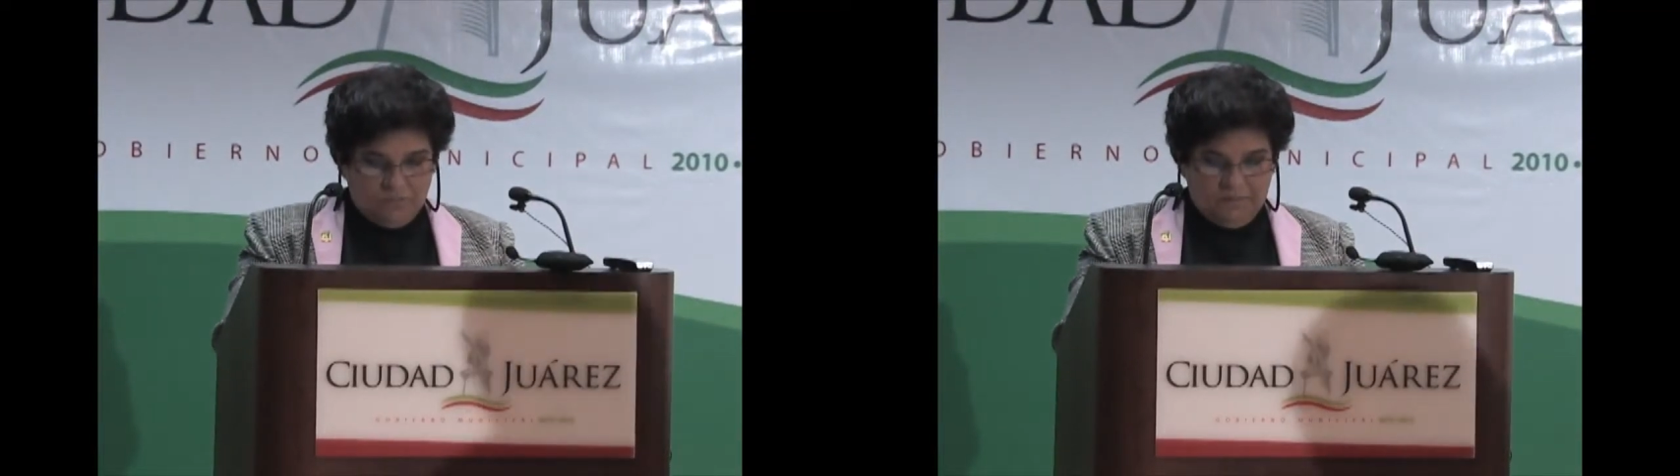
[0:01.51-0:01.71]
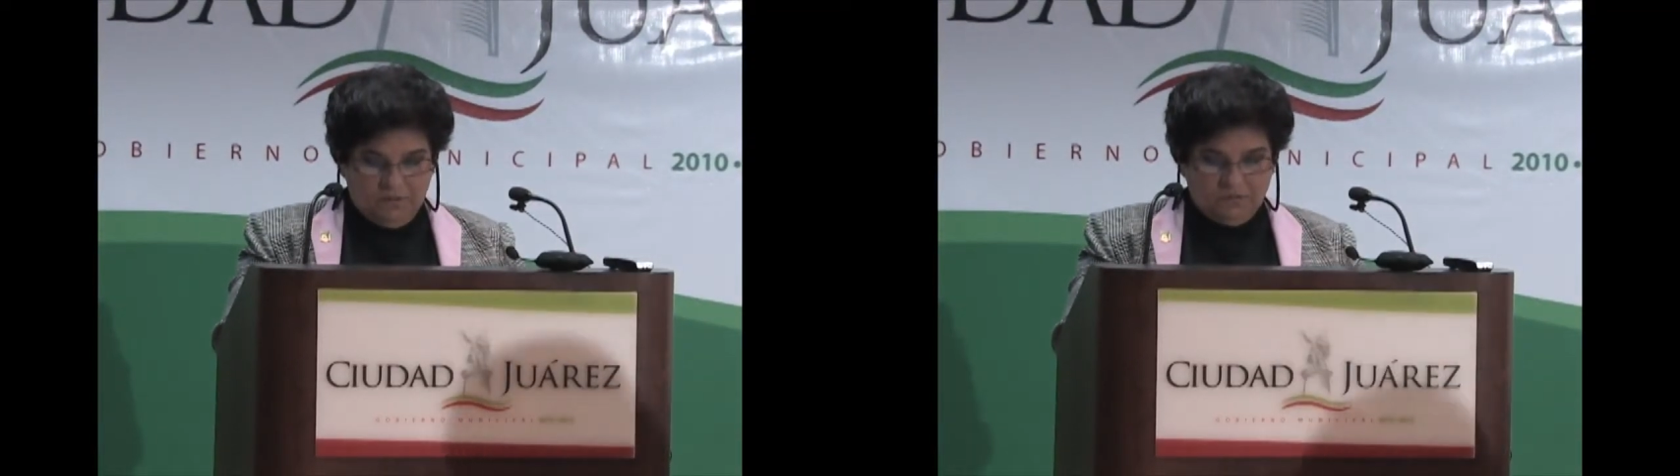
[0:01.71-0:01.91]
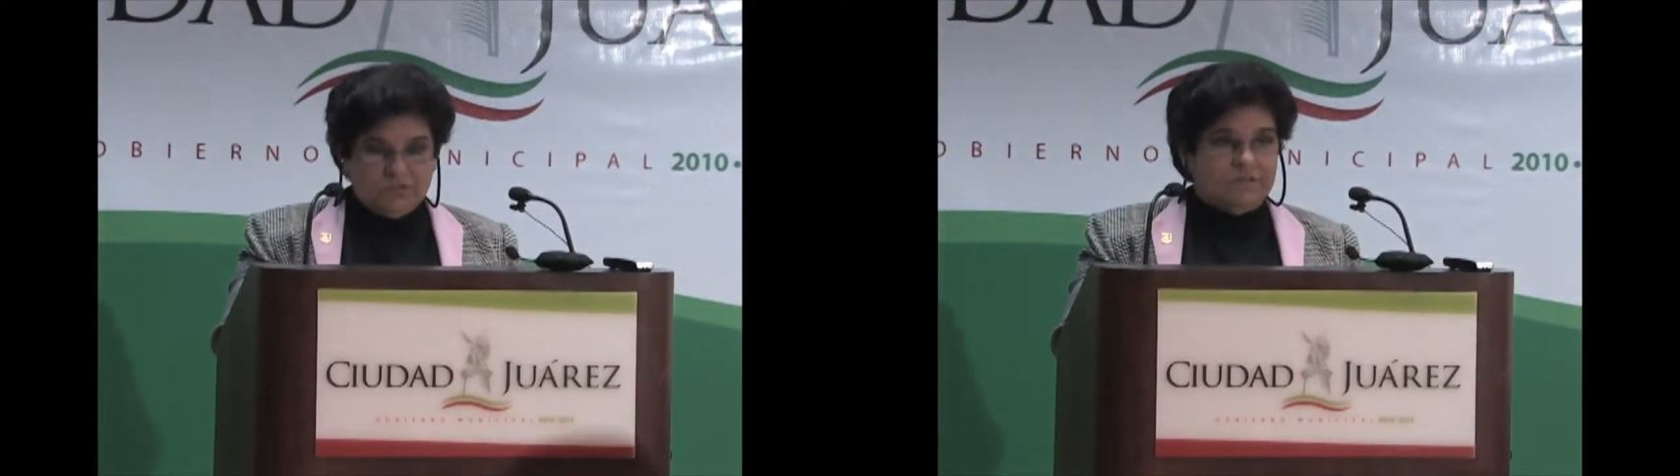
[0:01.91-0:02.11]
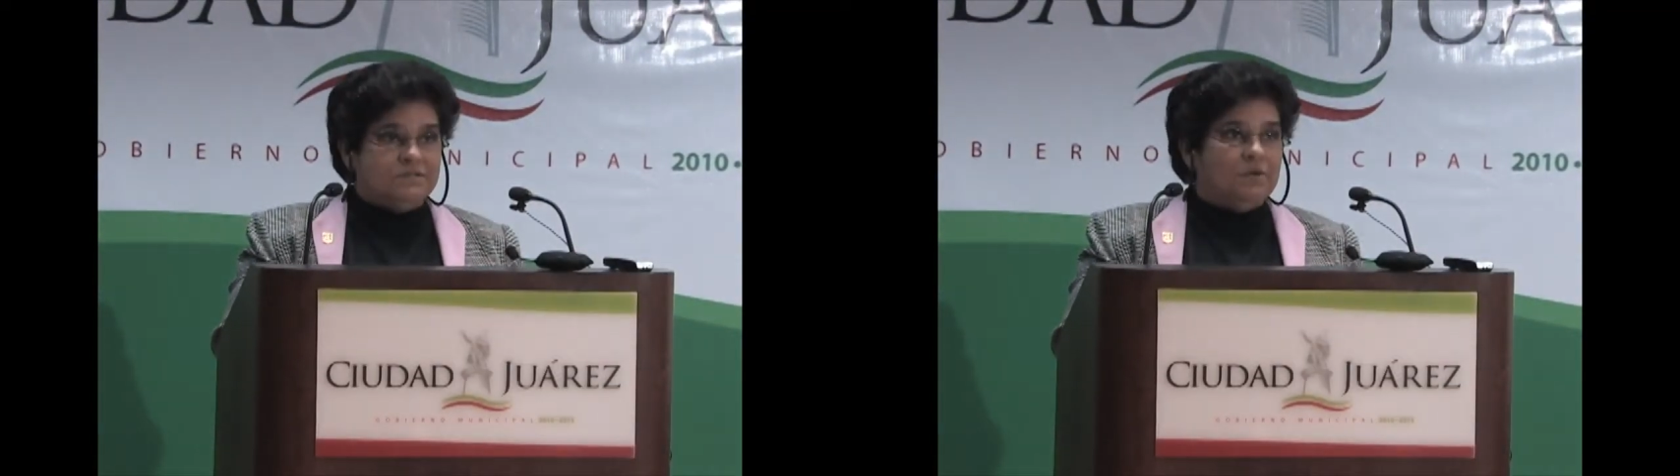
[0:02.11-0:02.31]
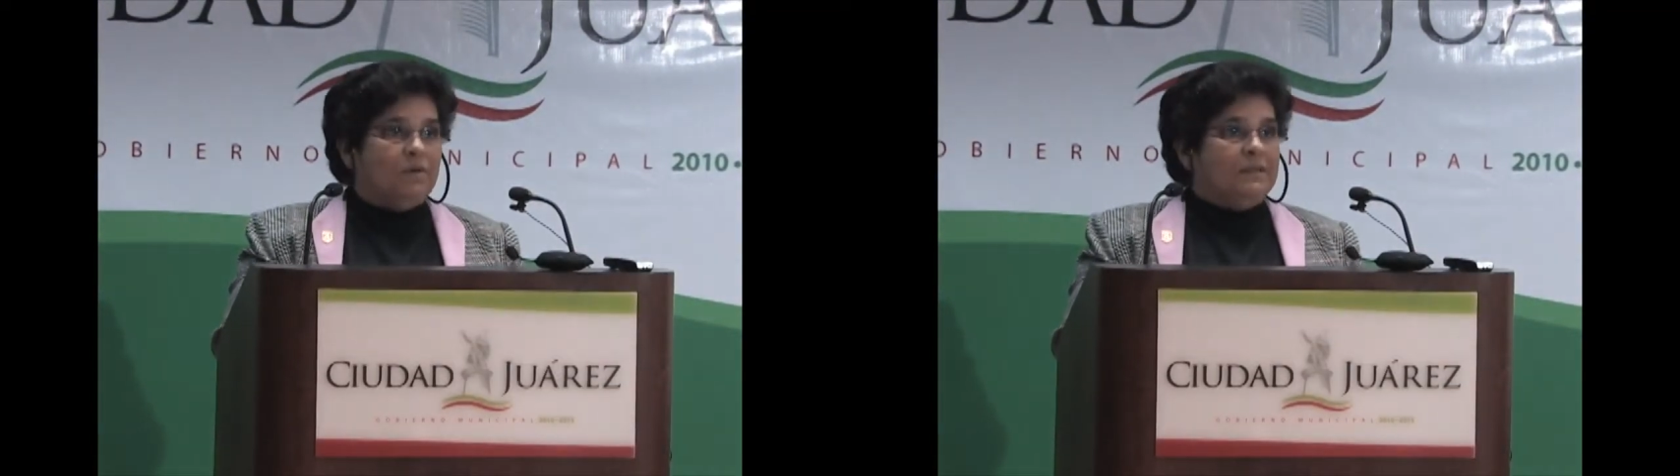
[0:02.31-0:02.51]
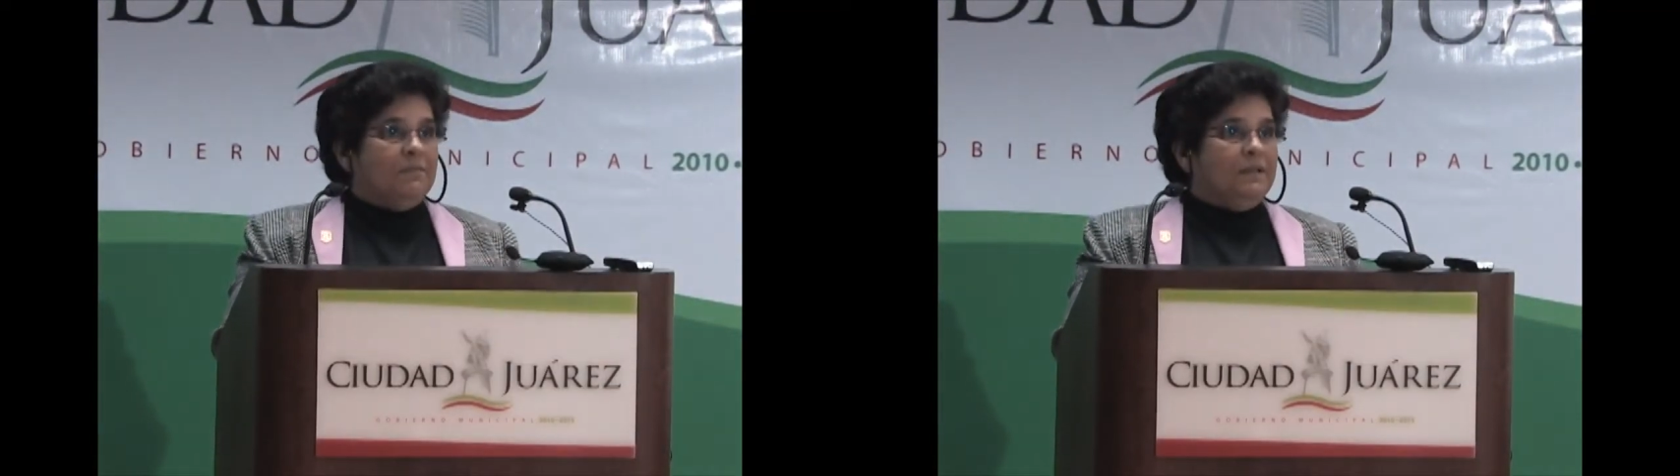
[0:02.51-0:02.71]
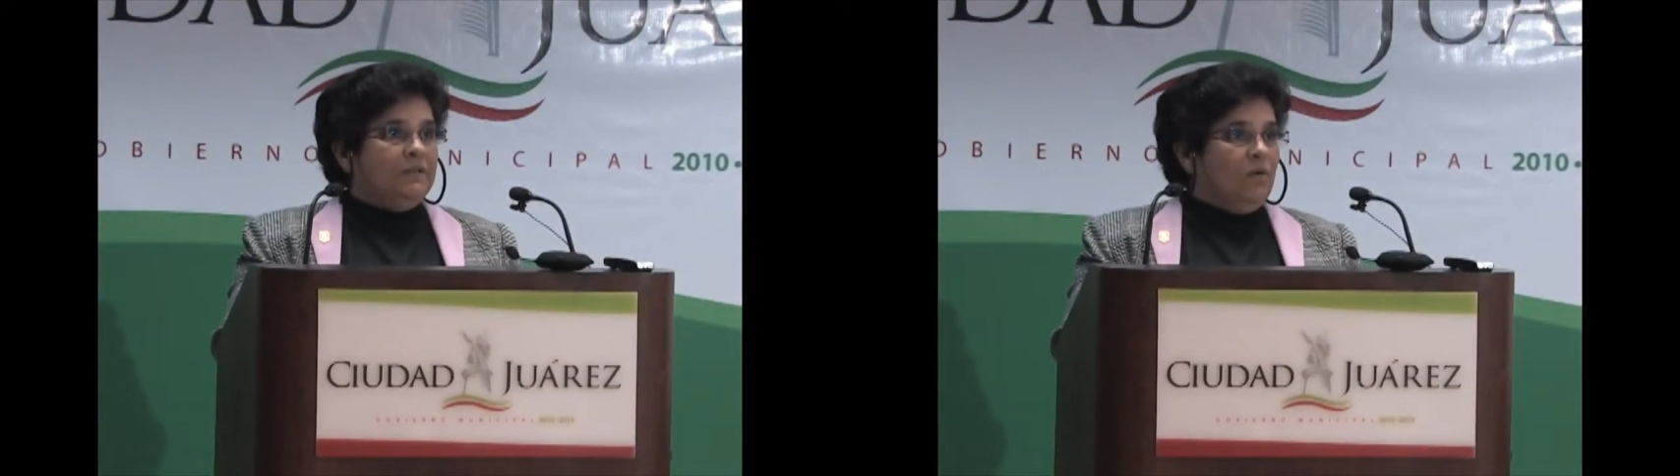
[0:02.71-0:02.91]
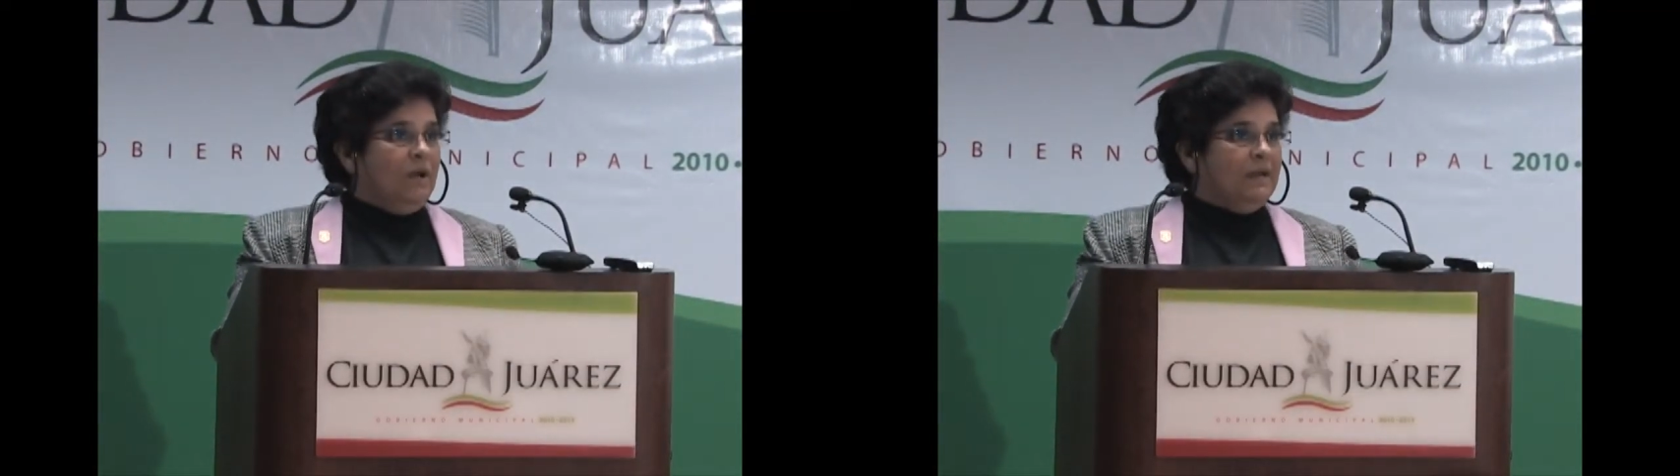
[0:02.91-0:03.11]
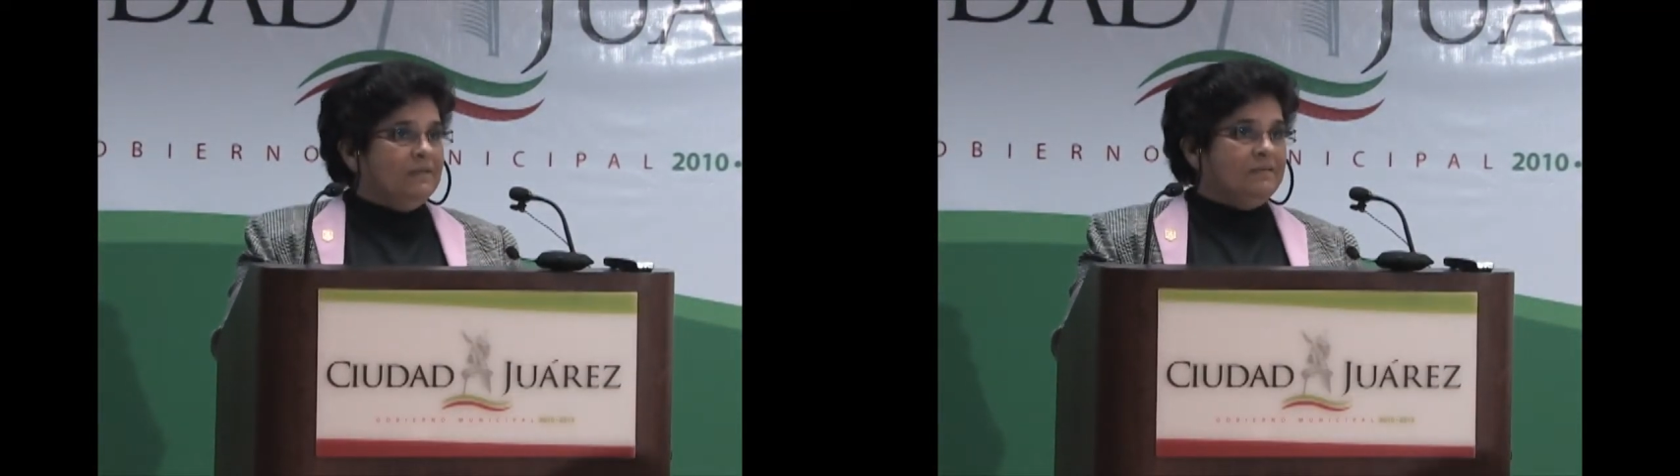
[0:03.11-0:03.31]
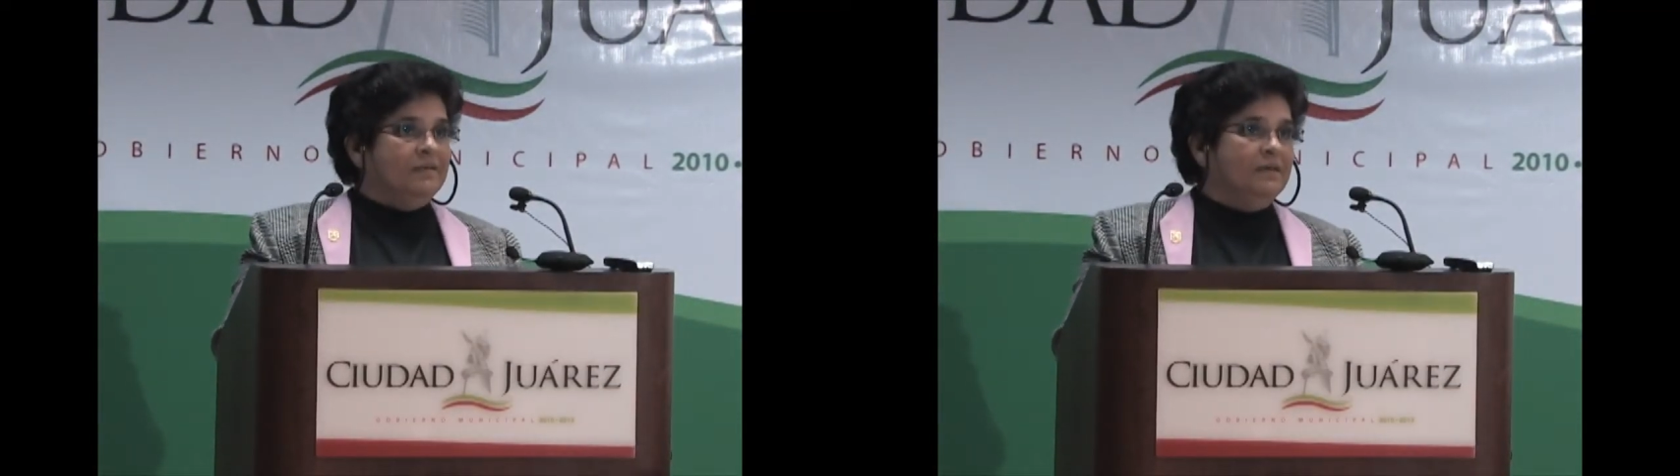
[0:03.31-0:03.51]
1.250.000
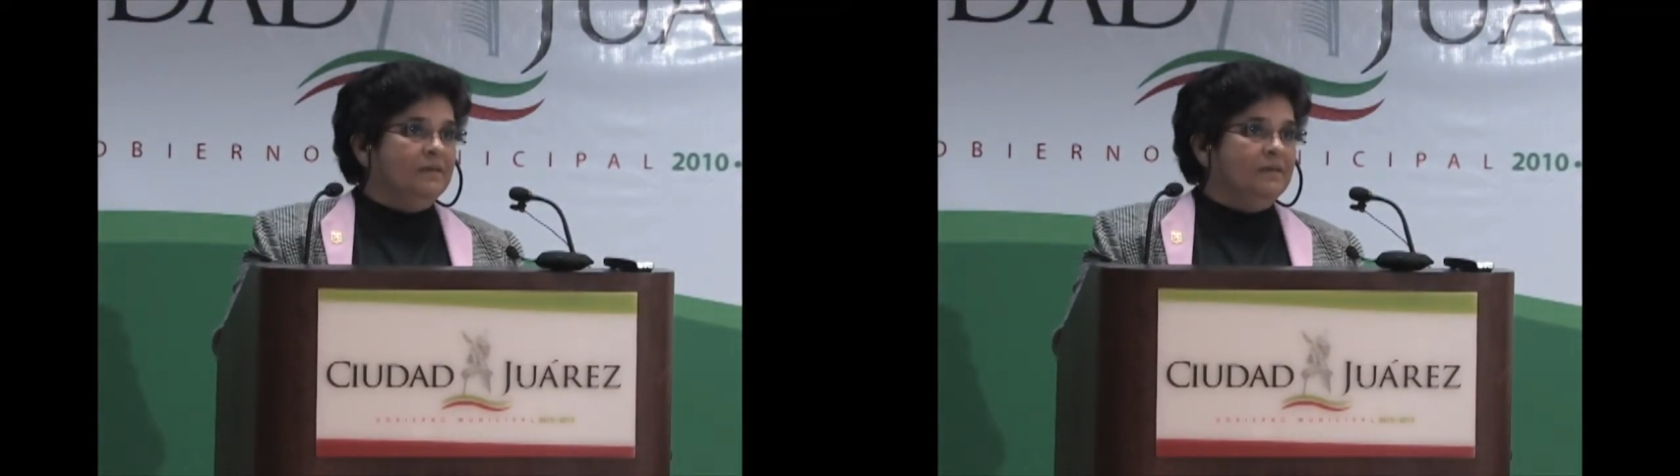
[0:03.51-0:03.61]
dólares